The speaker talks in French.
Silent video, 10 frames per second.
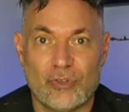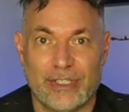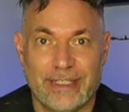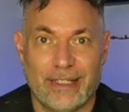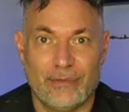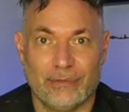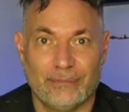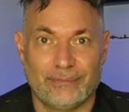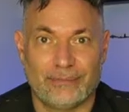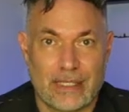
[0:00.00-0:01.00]
gêner l'avion.
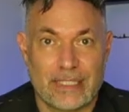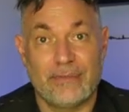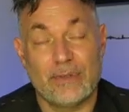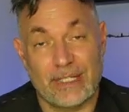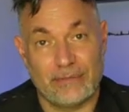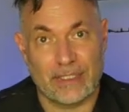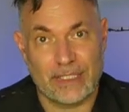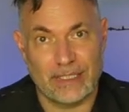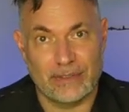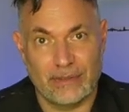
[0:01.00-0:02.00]
Ce qu'il faut savoir,
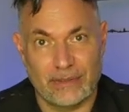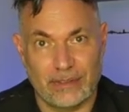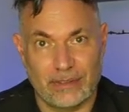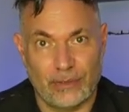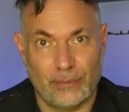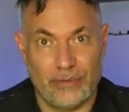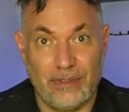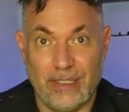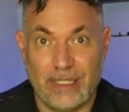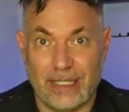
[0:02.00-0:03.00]
c'est que euh,
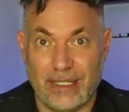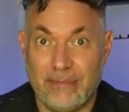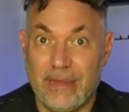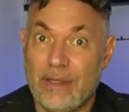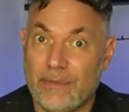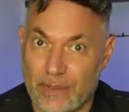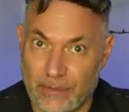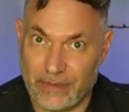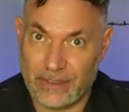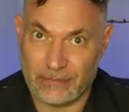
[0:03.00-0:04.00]
depuis les années
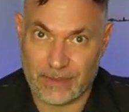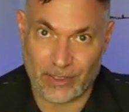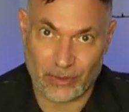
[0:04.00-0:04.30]
1920, donc ça